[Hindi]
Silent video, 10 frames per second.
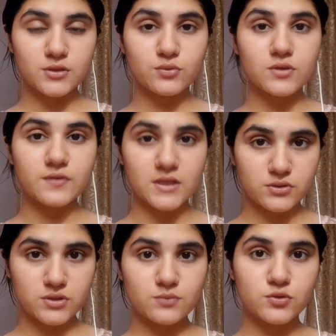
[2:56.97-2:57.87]
डू द फेस
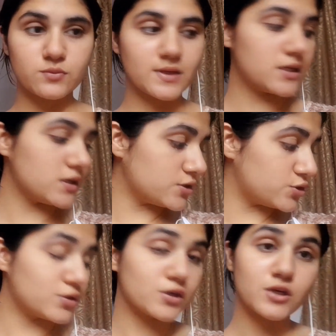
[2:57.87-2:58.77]
स्क्रब जो मैंने
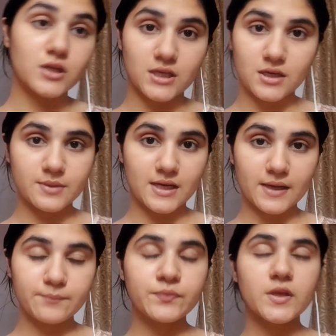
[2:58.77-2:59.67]
शुगर हनी का बनाया